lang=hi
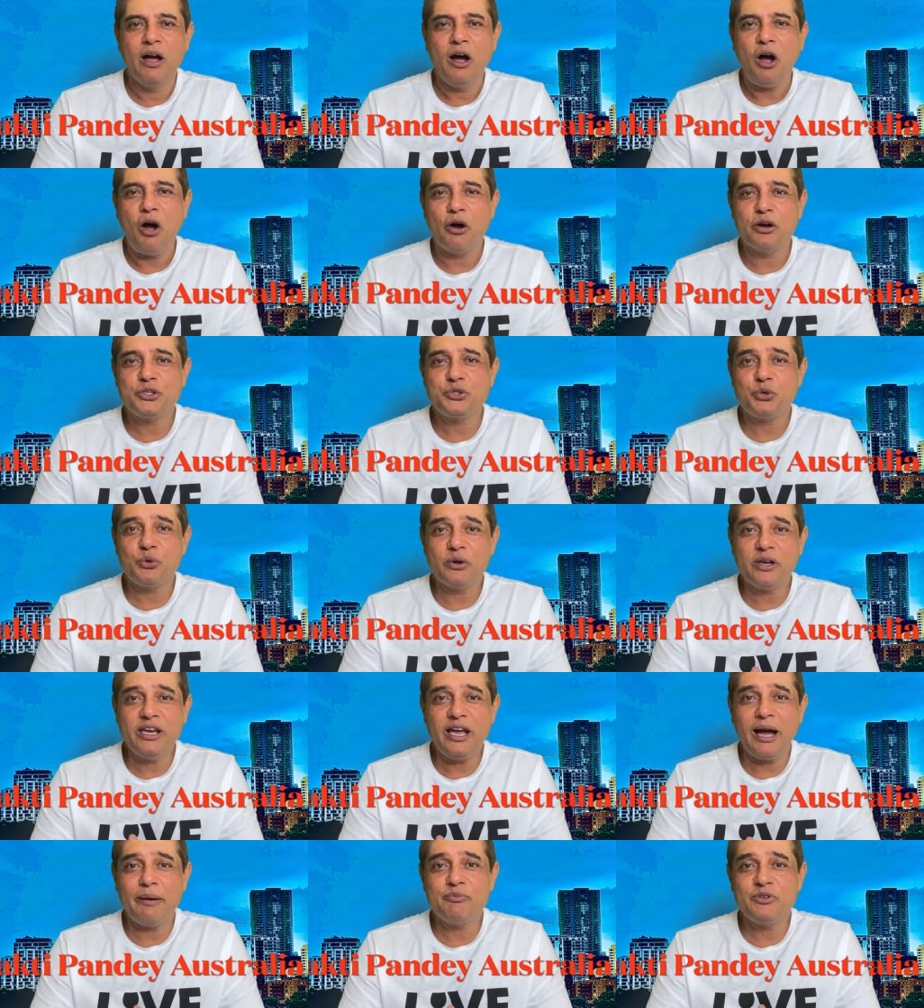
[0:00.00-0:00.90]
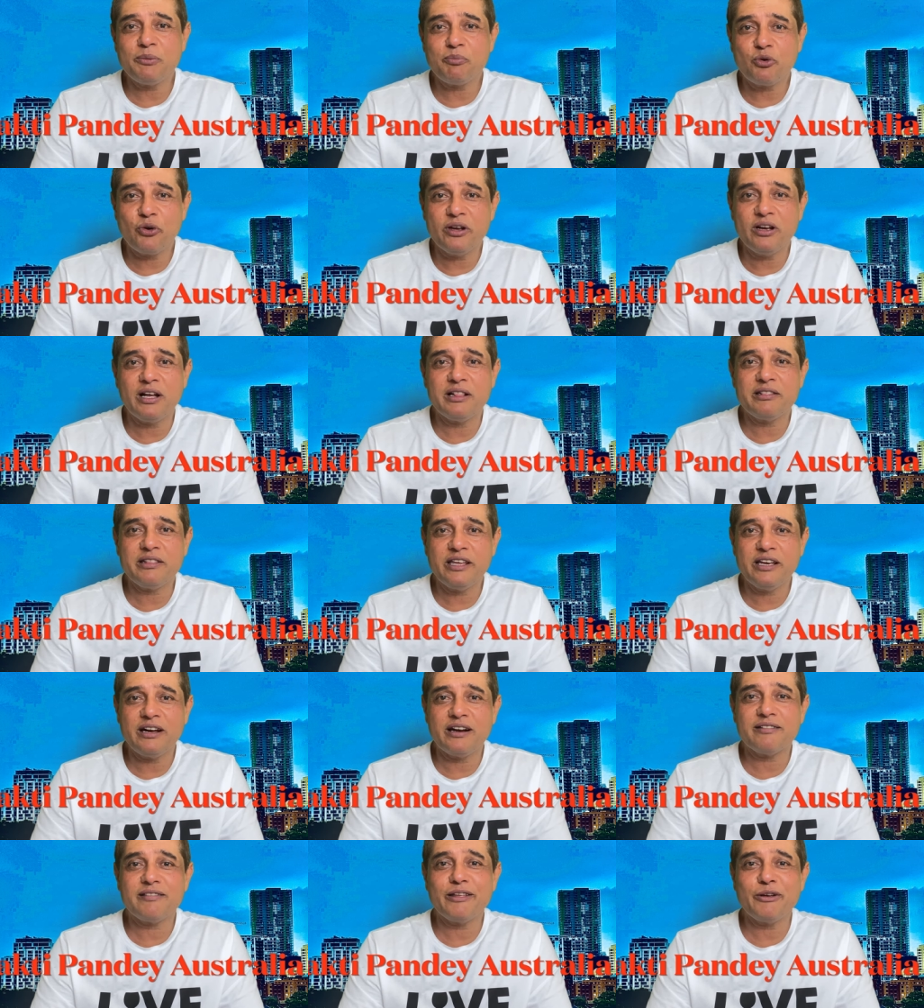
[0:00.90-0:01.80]
और चूंकि आप जब कोई गलती
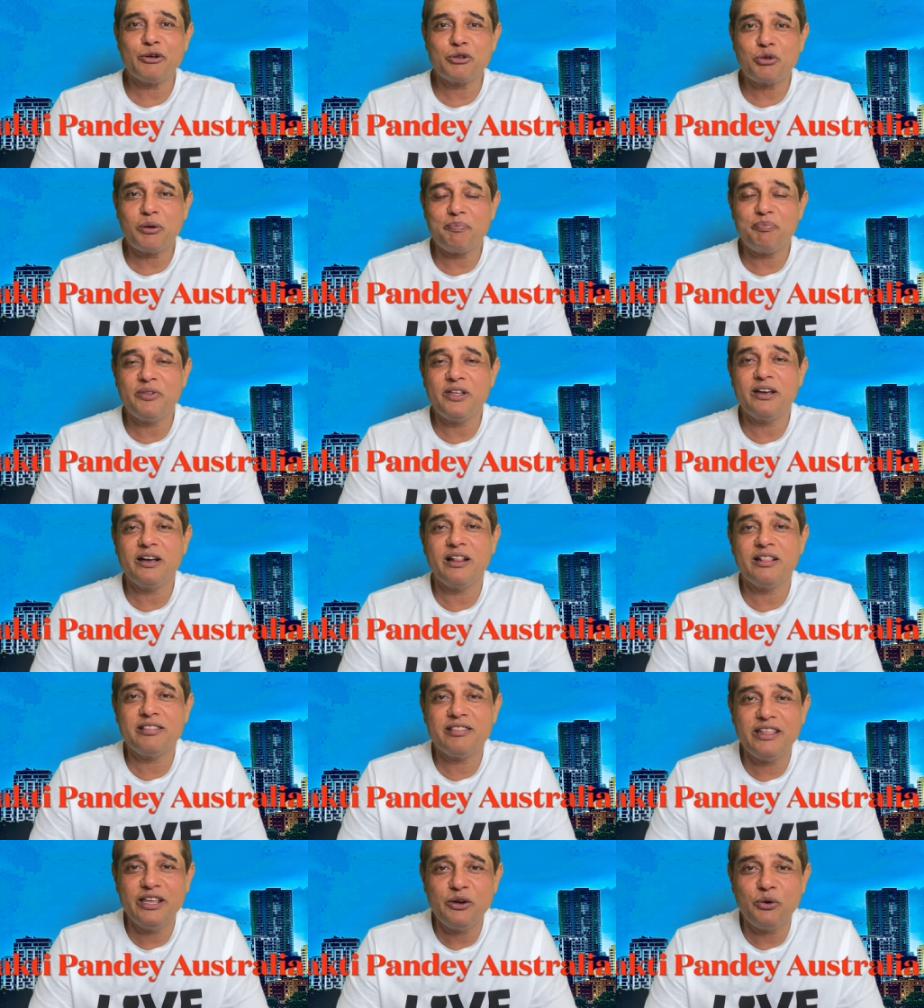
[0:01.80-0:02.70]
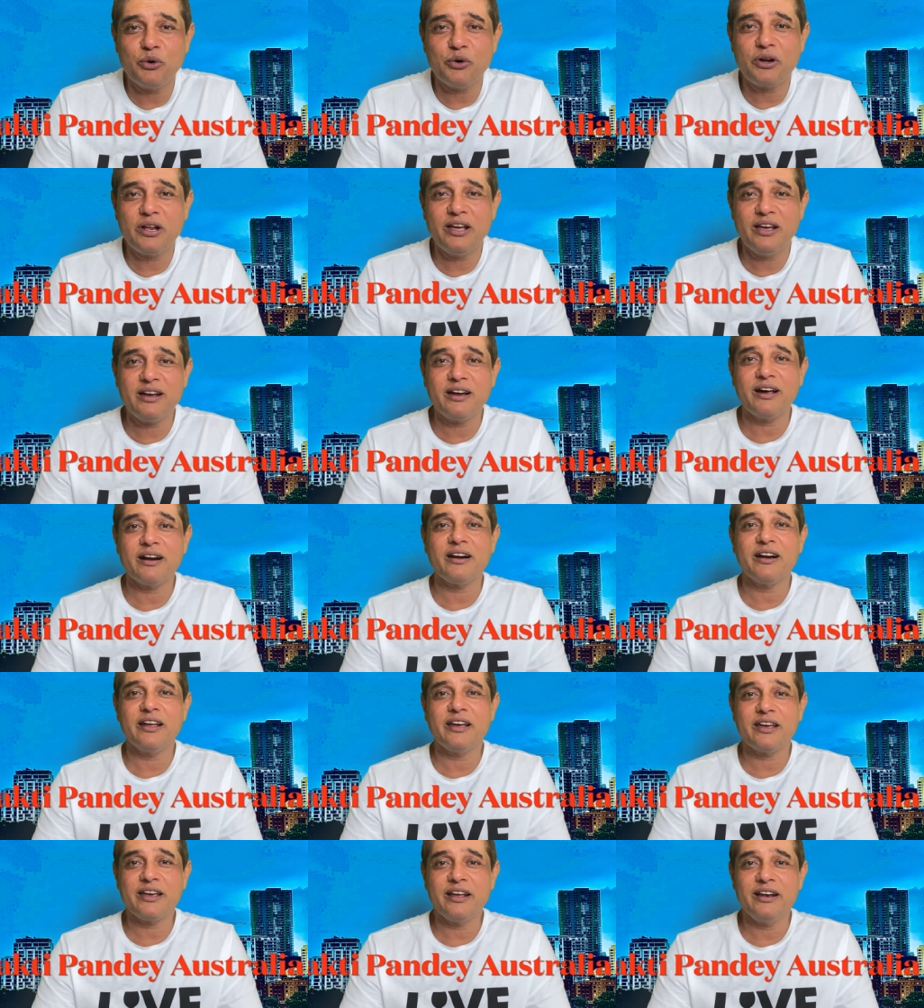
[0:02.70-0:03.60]
करते हो तो अपनी गलती को ठीक
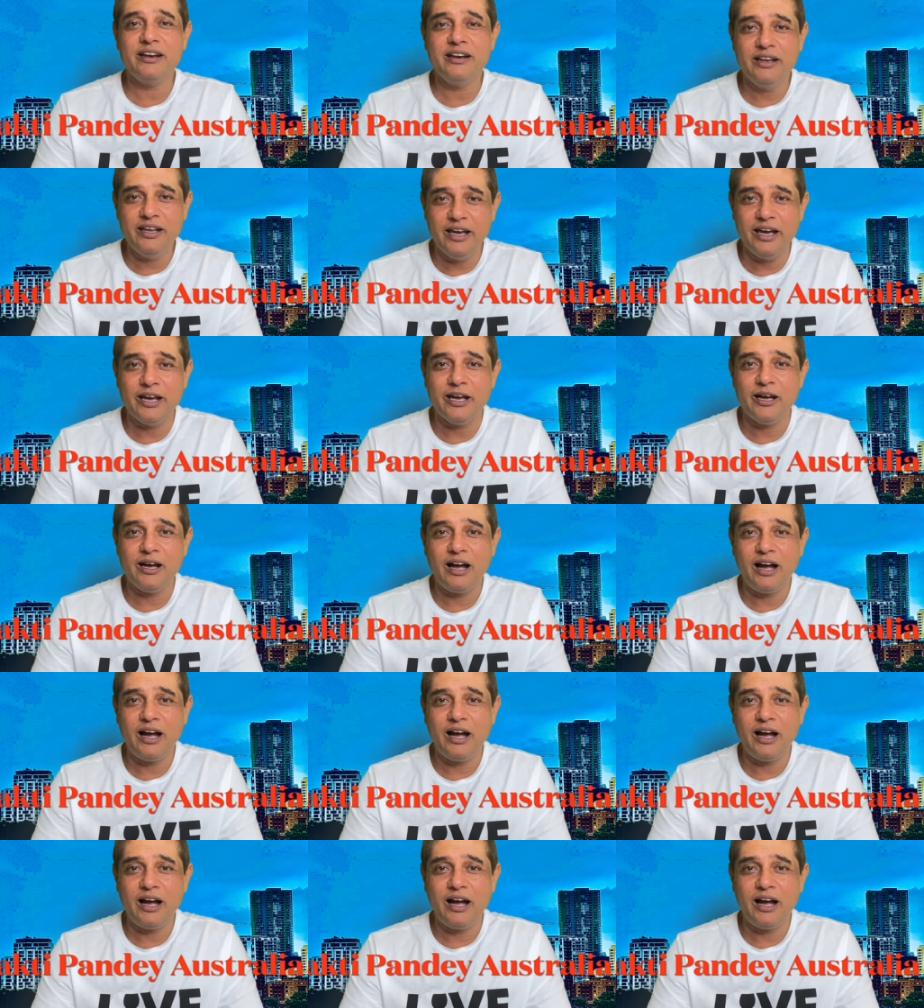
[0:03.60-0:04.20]
करने के लिए